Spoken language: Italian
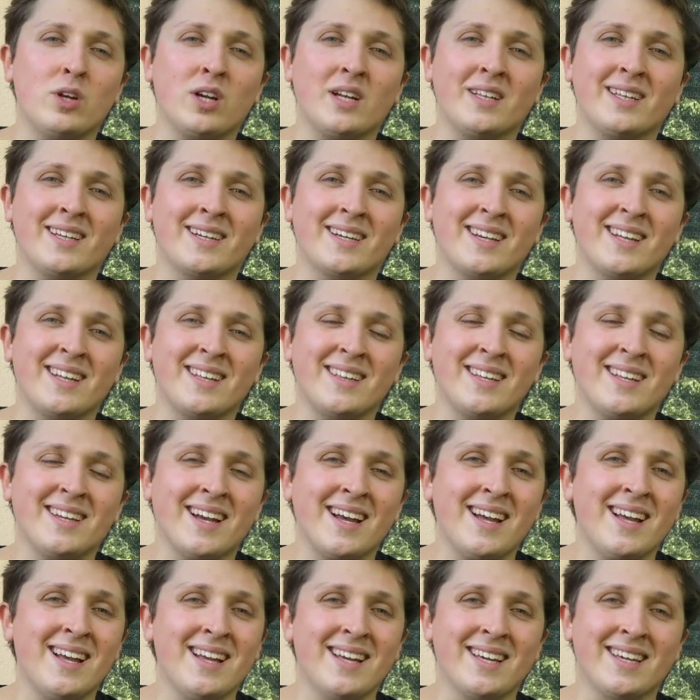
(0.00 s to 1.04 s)
e di critica
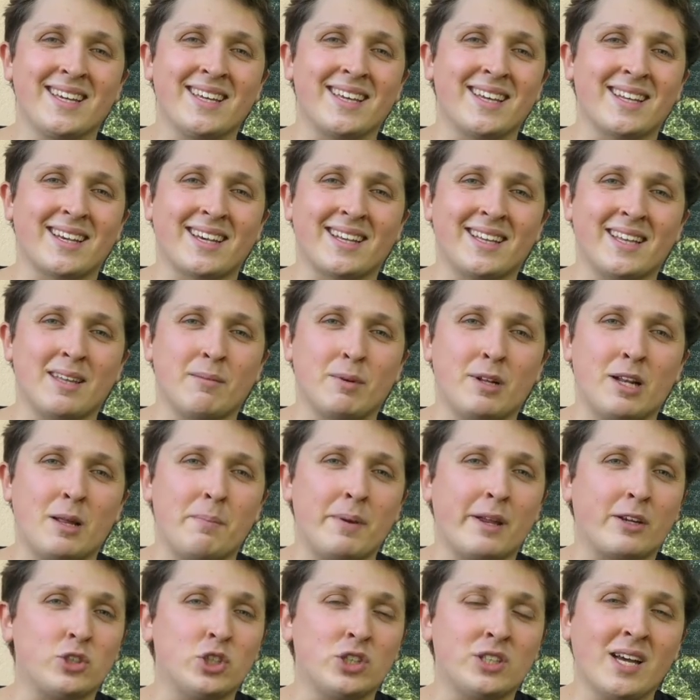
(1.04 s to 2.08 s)
incredibile.
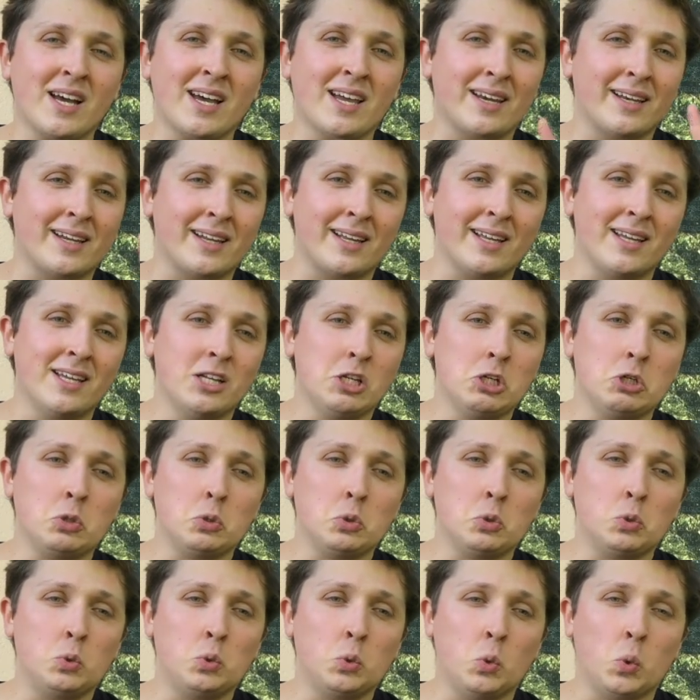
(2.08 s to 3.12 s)
Per citarne
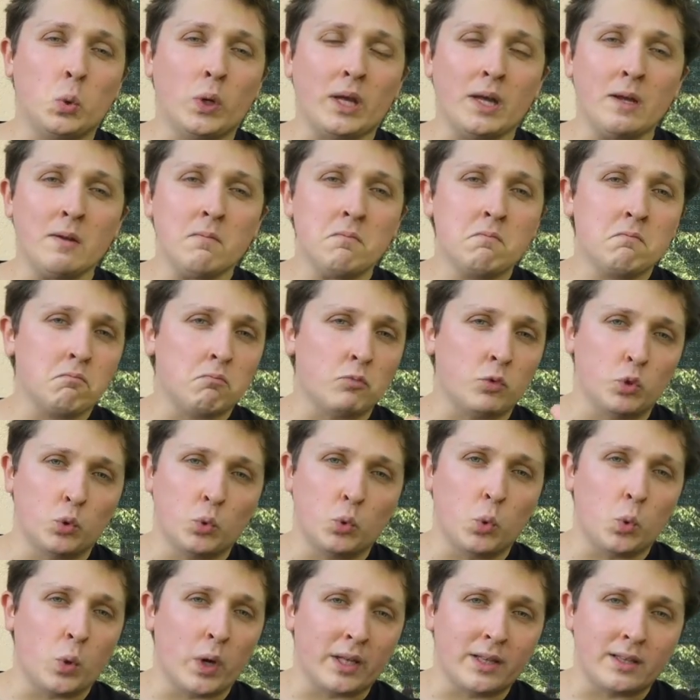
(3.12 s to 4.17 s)
due,
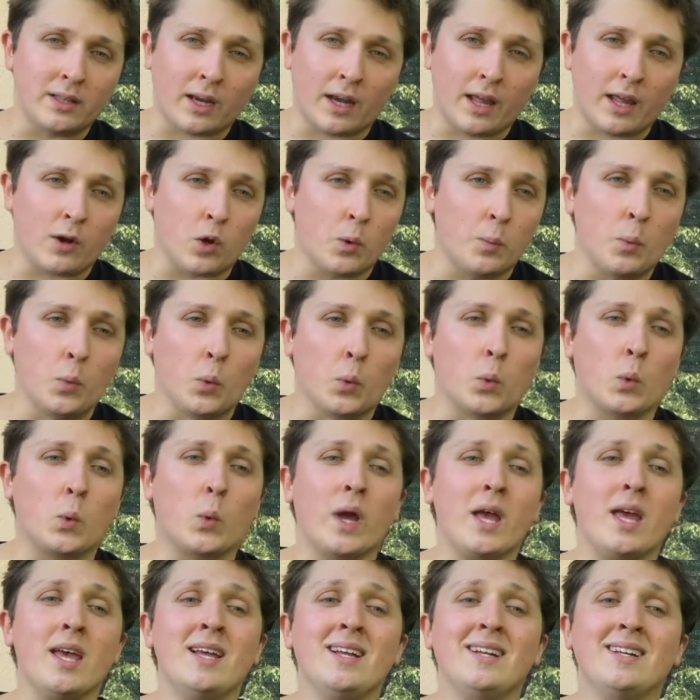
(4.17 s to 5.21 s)
due, tre
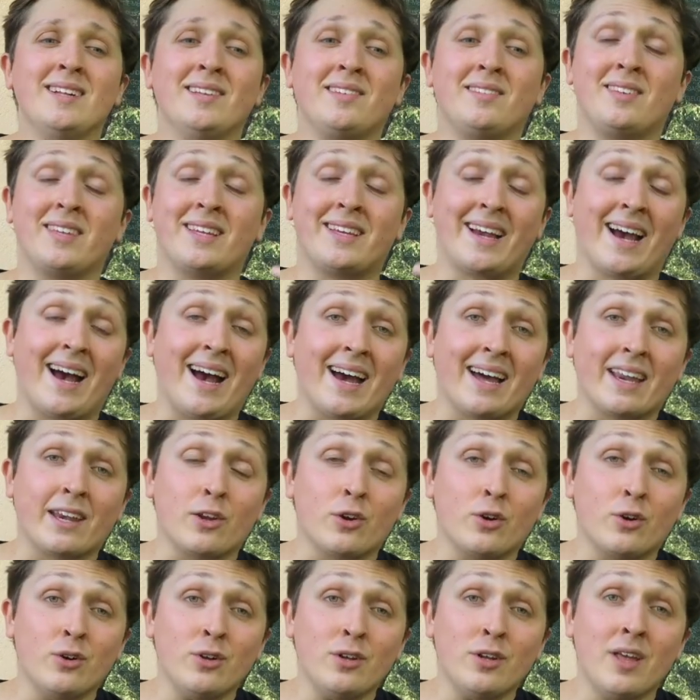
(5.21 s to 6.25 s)
comunque,
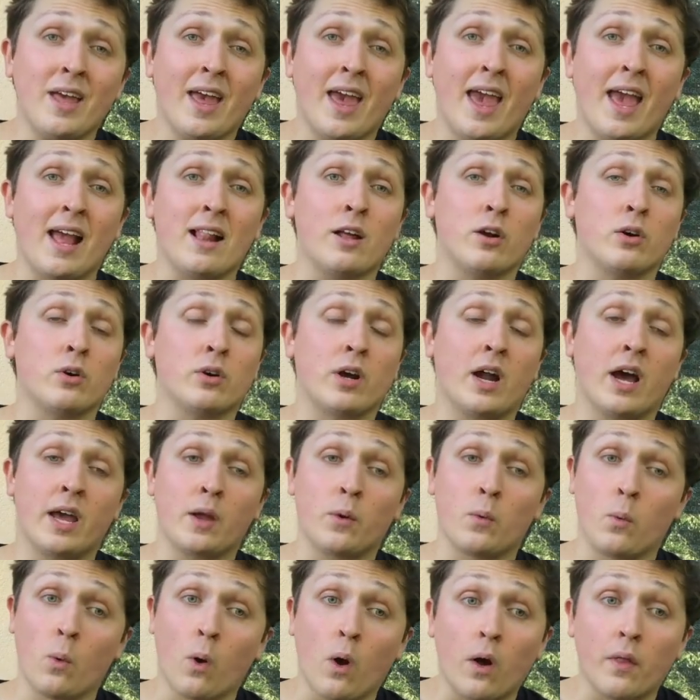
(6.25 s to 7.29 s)
Sicario, Hell or High
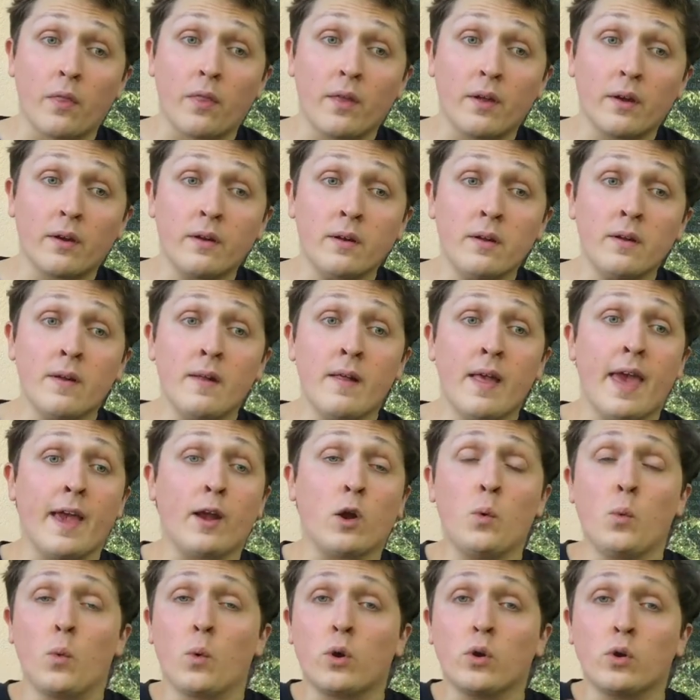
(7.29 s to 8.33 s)
Water e
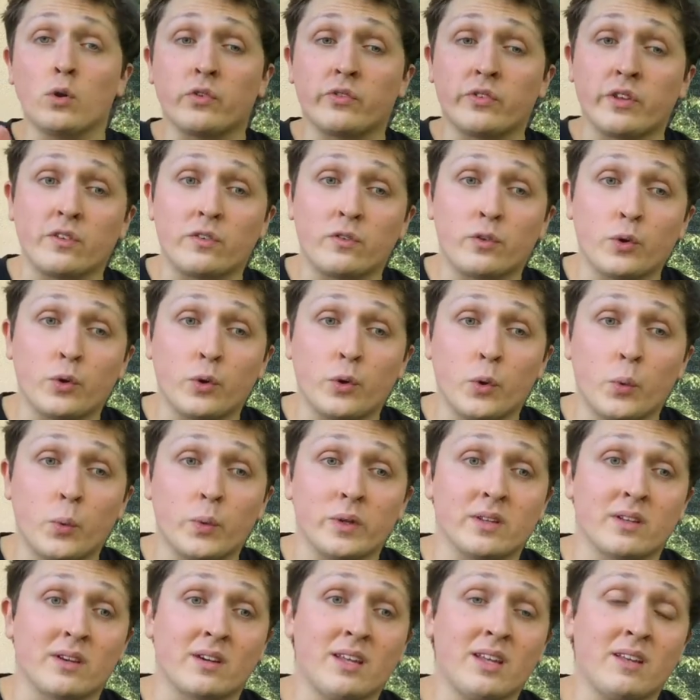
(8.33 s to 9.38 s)
comunque lo stesso
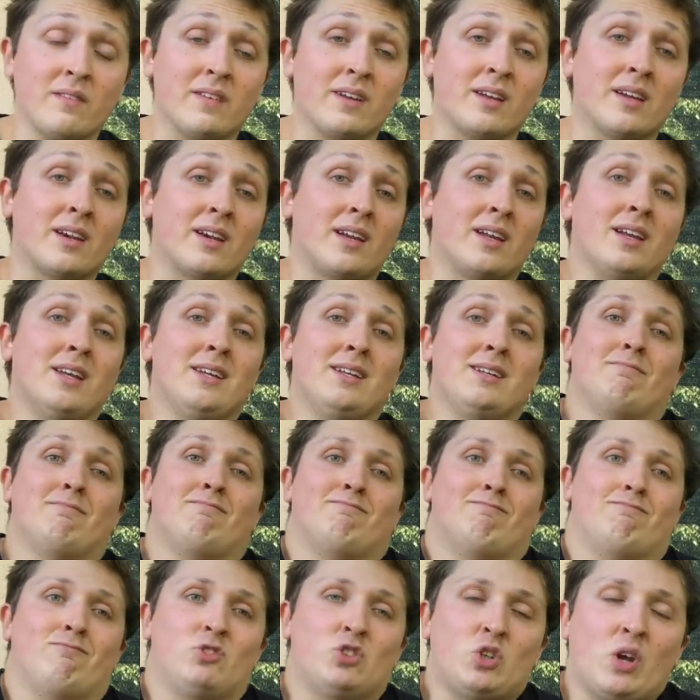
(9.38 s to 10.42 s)
Wind River
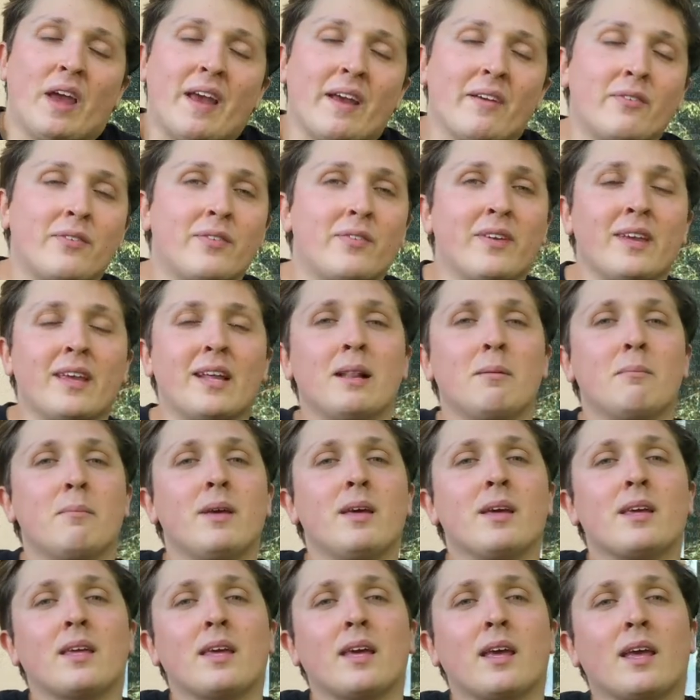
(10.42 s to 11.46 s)
cioè
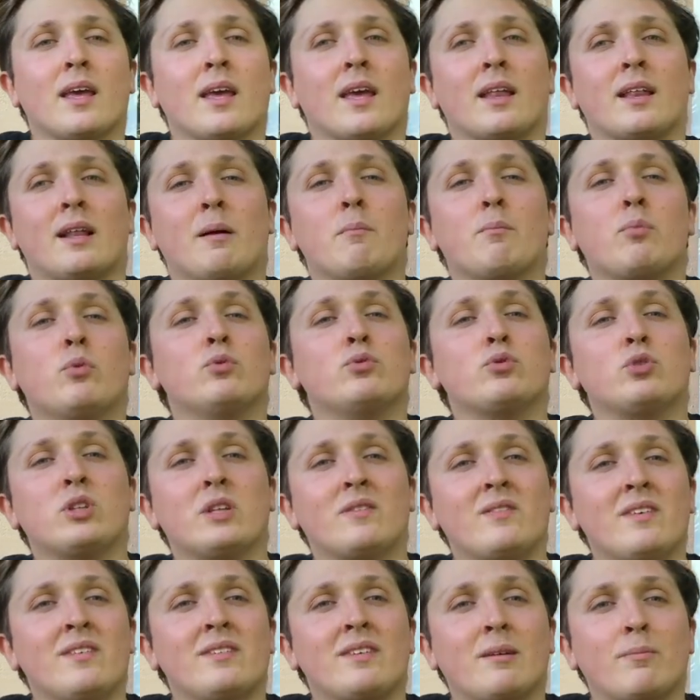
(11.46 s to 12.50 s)
film che da un punto di
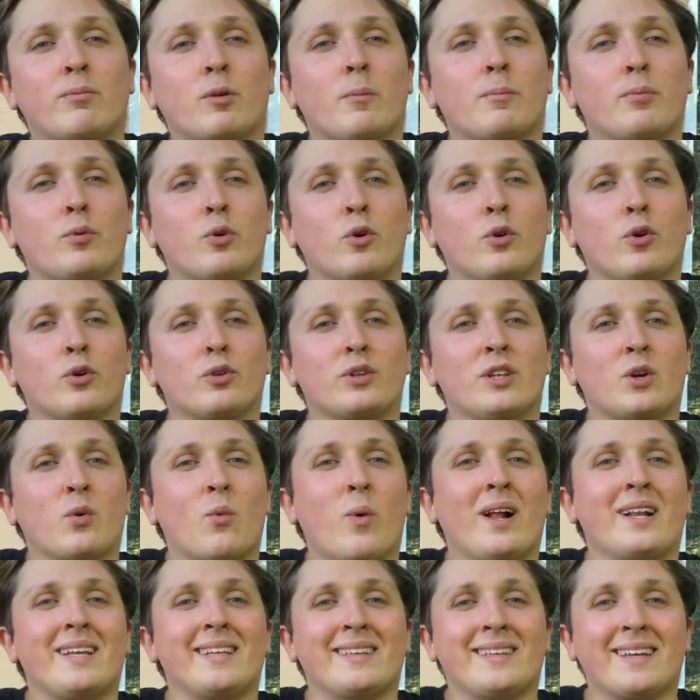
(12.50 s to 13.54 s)
vista proprio di
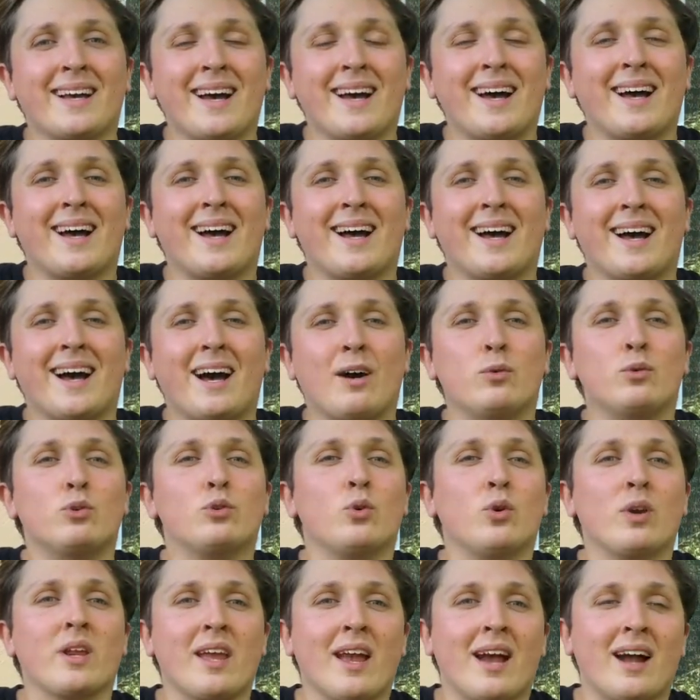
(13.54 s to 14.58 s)
qualità
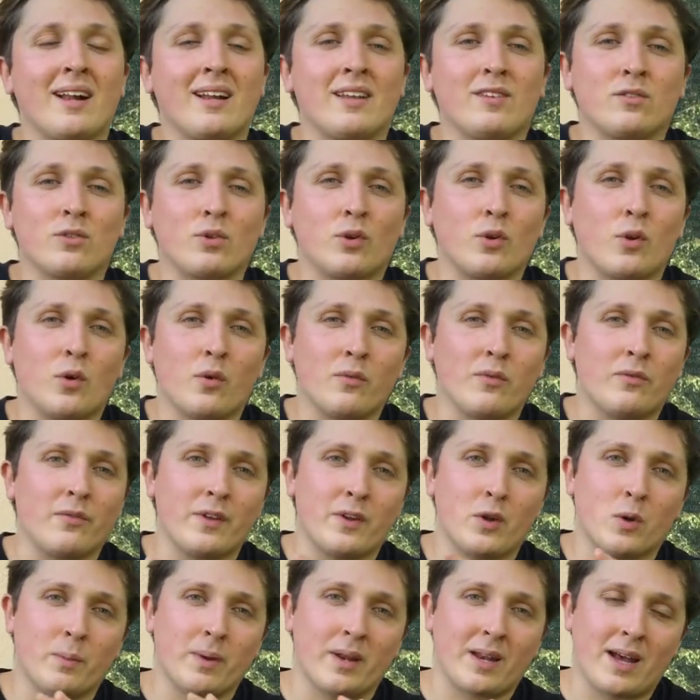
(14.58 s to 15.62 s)
autoriale sono
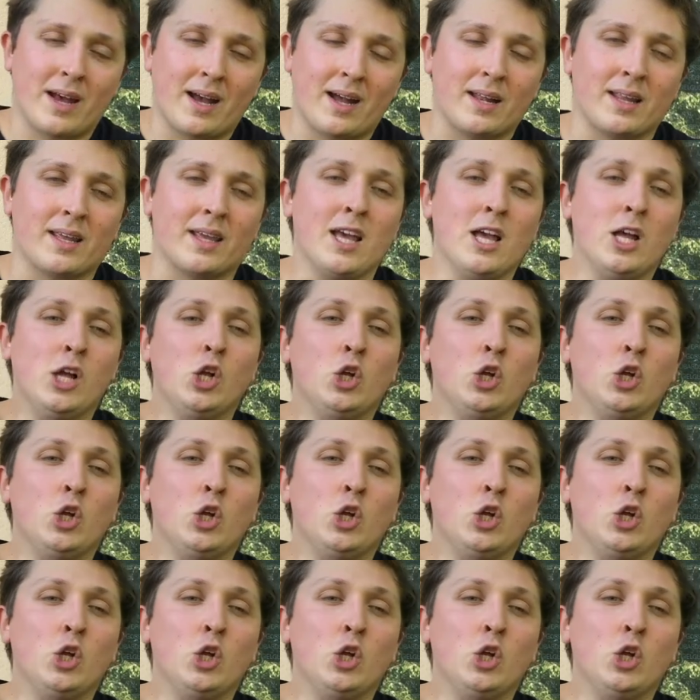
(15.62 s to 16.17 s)
fenomenali.